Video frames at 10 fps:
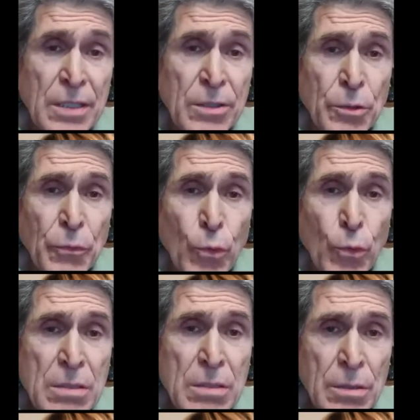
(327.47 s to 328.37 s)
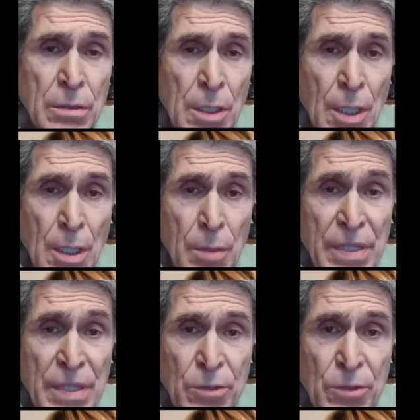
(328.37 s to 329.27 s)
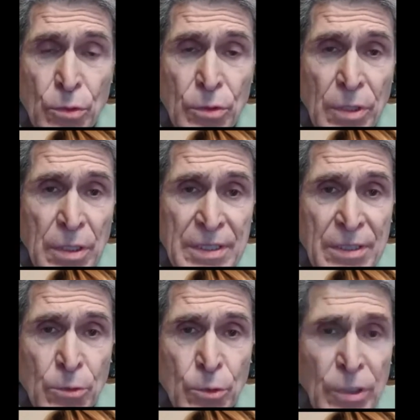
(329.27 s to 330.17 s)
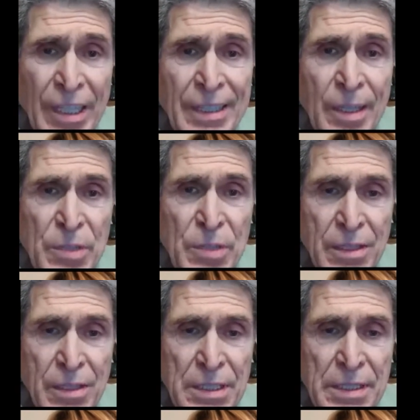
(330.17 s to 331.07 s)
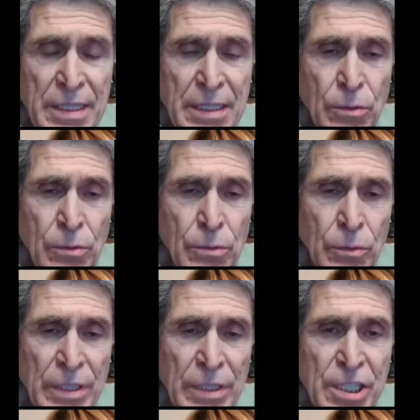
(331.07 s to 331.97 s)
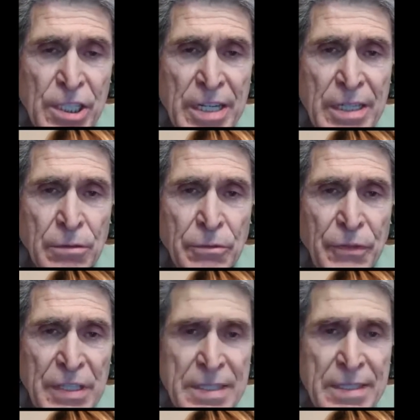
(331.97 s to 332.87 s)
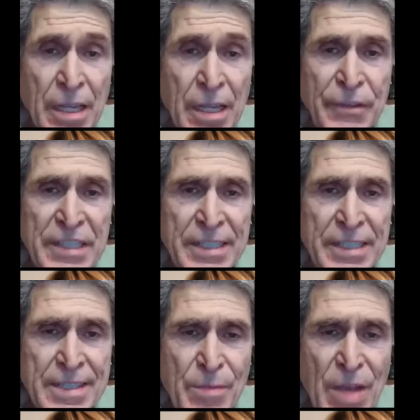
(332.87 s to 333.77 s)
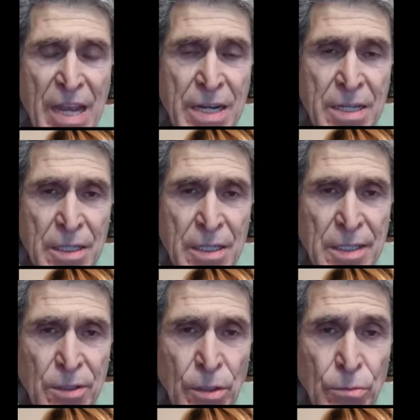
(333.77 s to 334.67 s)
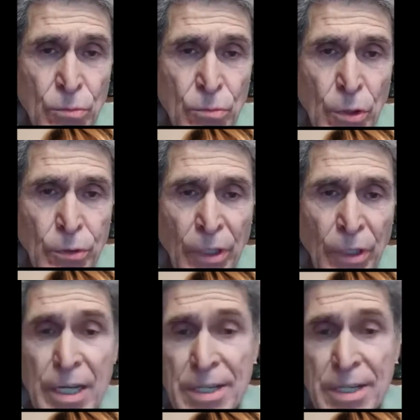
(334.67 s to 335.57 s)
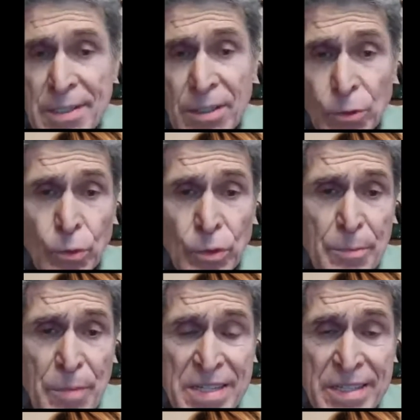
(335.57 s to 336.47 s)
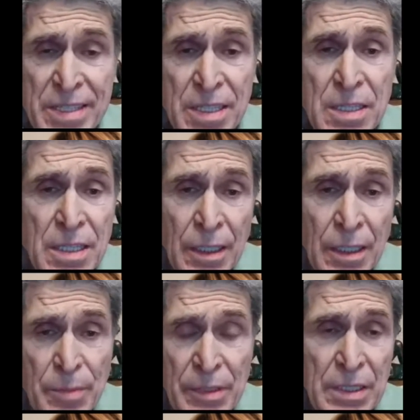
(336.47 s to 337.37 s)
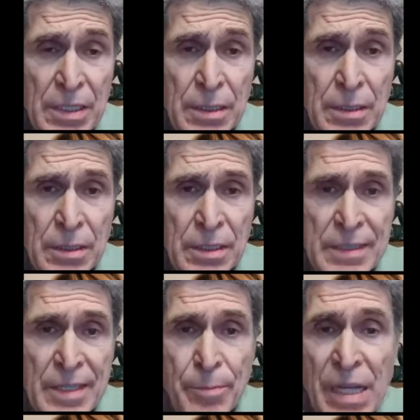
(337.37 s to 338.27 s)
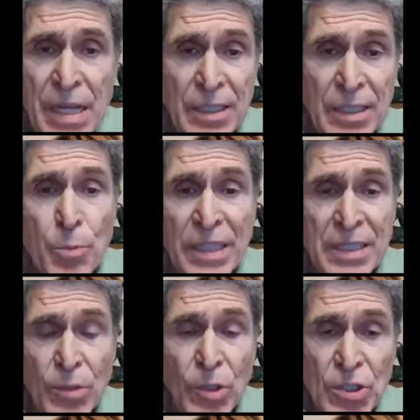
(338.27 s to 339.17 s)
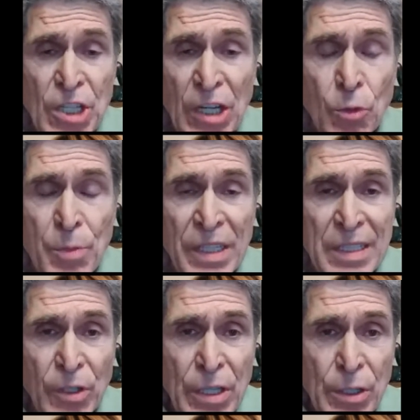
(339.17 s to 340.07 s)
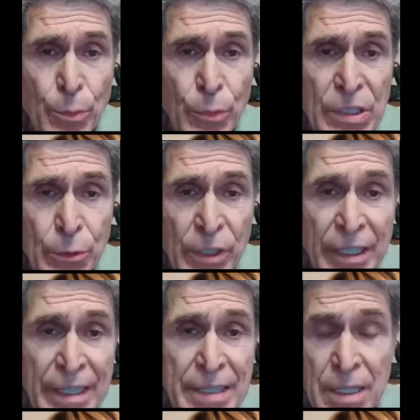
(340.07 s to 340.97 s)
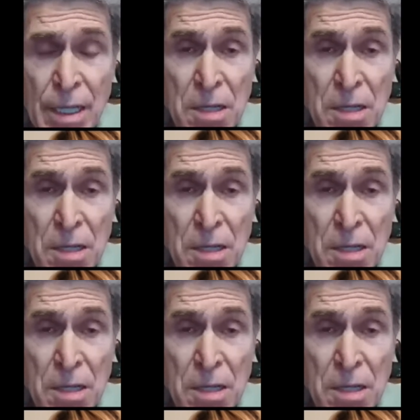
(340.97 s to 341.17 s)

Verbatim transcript: c'est ah, un fruit, mais c'est une, c'est une très très petite quantité qu'on, qu'on ingère en fait, c'est infinitésimal c'est une sorte de réglisse qui entoure des pastilles, qui, qui, sépare des compartiments. Dans chaque compartiment, il y a une, graine.